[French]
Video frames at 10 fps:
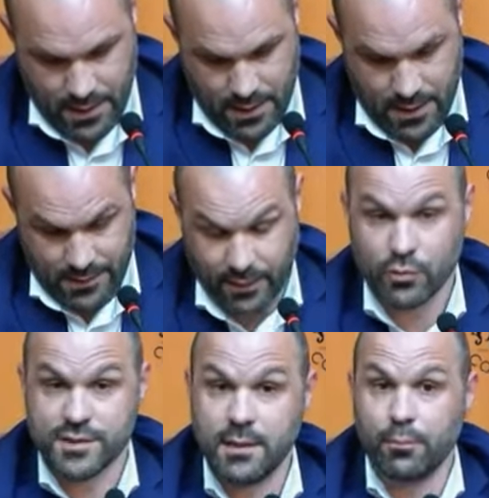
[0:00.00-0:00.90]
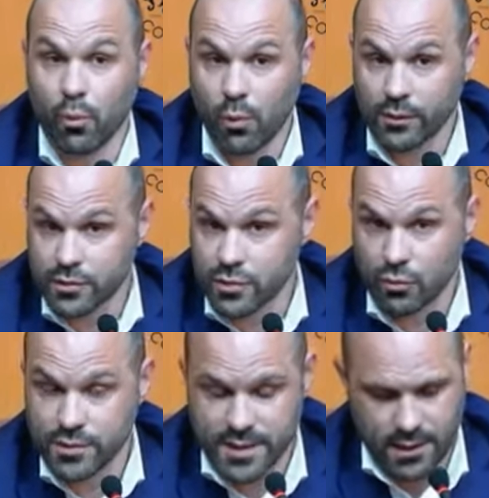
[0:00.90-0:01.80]
Dire aussi pourquoi dans ce
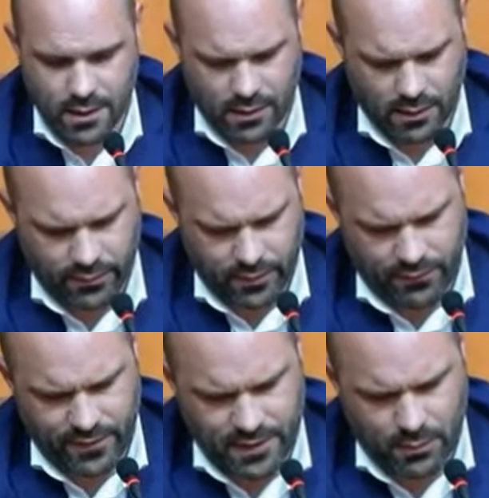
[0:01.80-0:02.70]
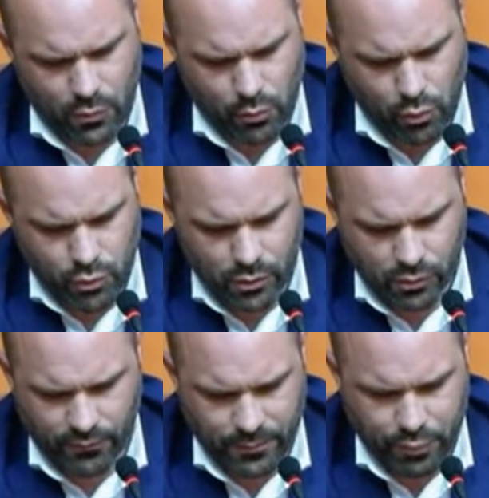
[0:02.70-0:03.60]
dossier, il y a euh, finalement beaucoup de notre
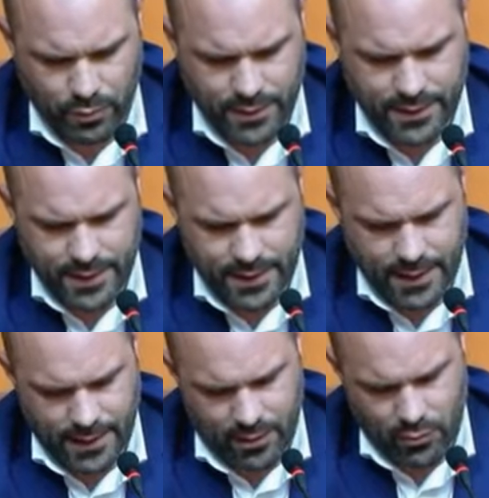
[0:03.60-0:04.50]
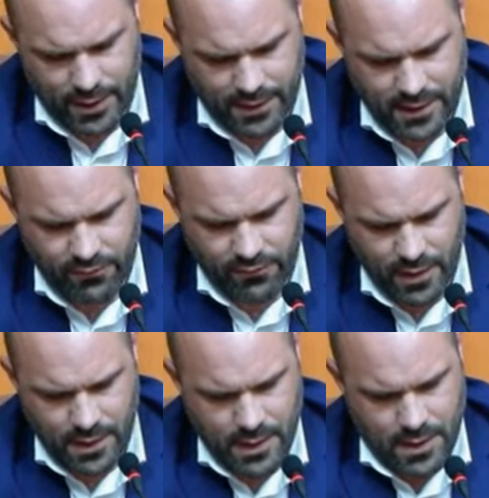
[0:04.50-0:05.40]
vie politique et, collective
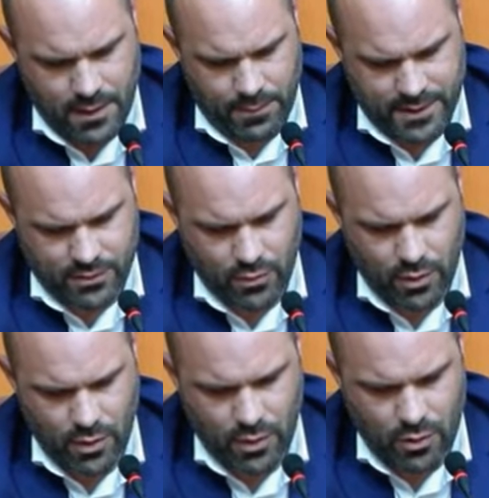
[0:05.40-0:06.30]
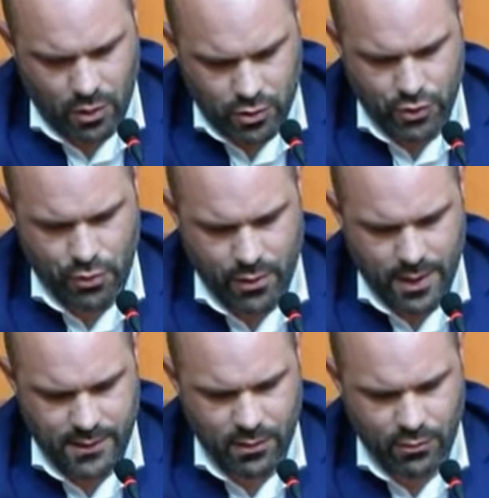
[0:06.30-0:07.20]
parce que l'enjeu a
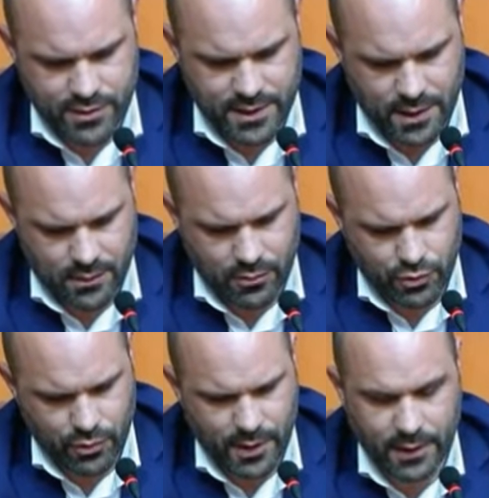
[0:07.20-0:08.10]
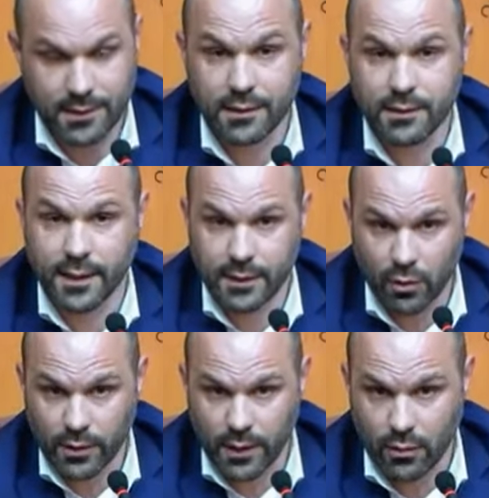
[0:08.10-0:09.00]
été aussi un enjeu d'équité
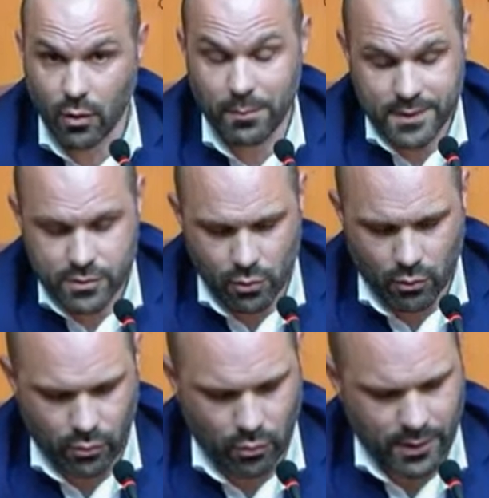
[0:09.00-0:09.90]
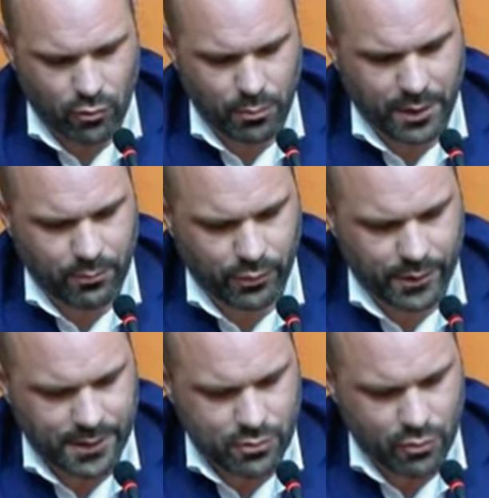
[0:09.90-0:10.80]
territoriale. Alors bien sûr, on, a compris pour des
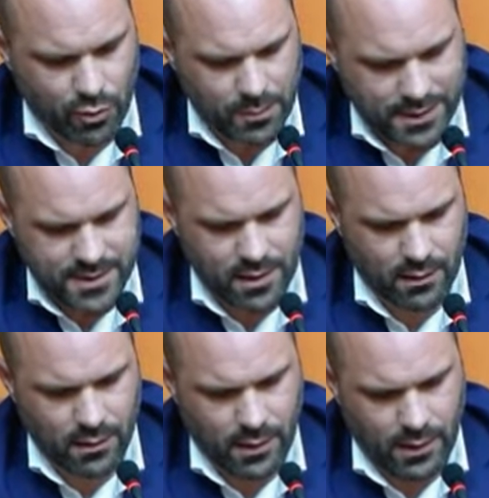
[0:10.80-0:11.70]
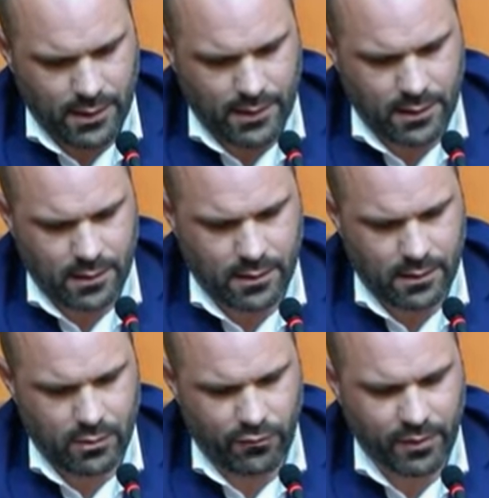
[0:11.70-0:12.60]
raisons commerciales,
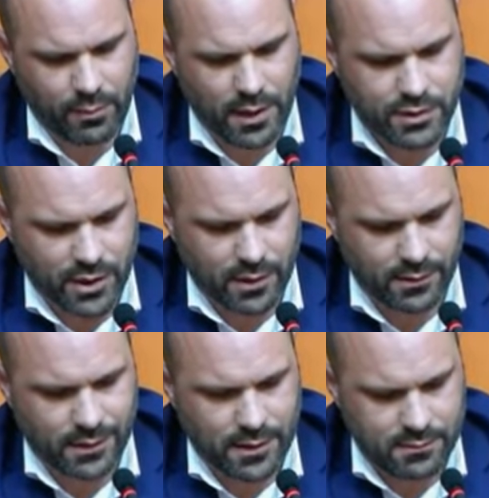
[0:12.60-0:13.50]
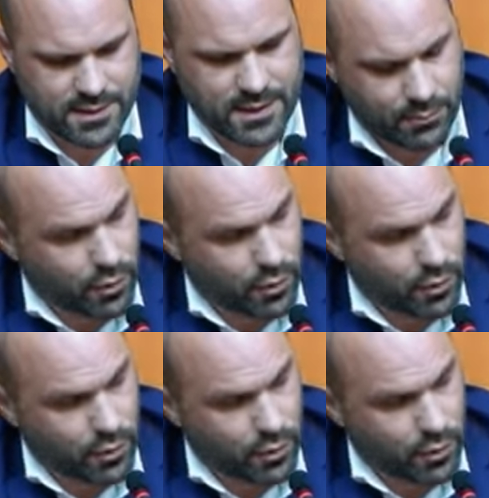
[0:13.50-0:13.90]
le fibrage s'est d'abord